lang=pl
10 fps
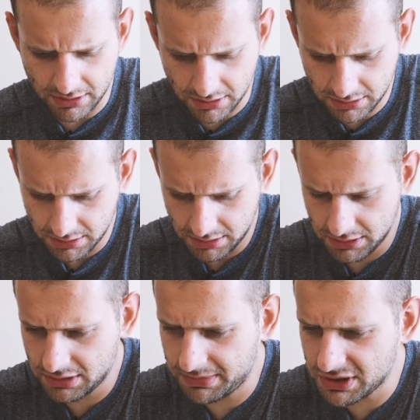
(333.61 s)
to
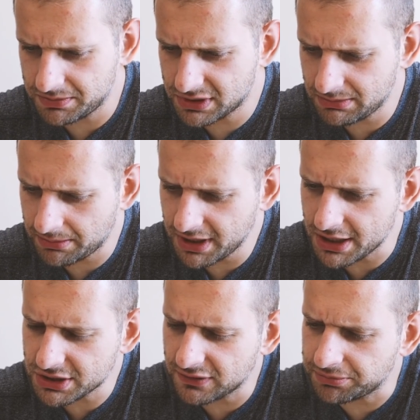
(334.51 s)
zobaczmy co mamy
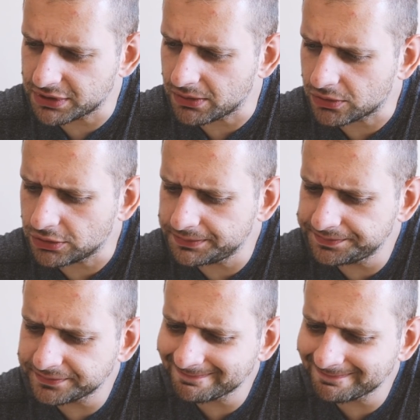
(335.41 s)
jeszcze w pudełku.